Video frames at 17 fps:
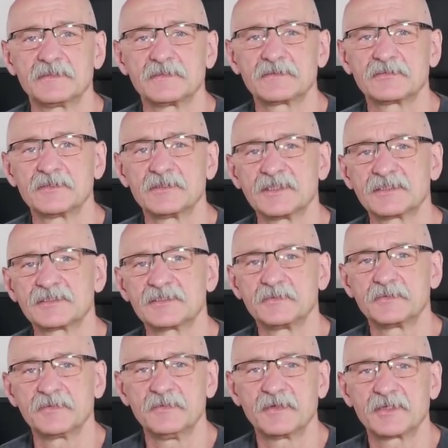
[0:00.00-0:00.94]
który ja
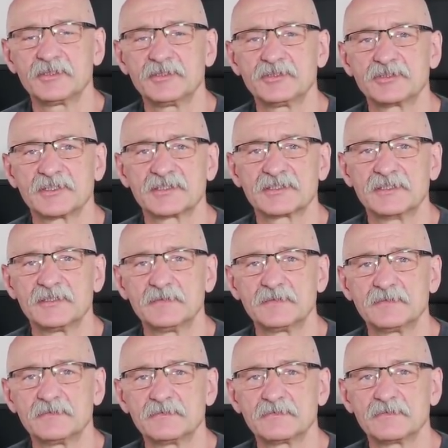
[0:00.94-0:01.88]
zrobiłem jakiś czas
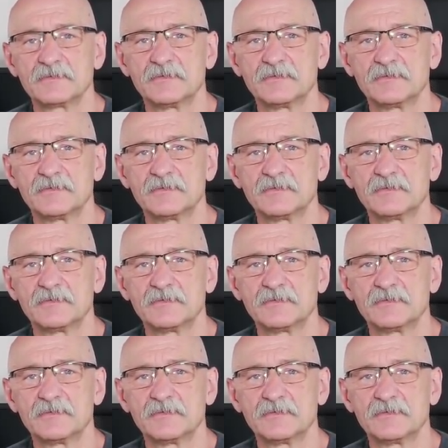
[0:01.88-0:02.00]
temu,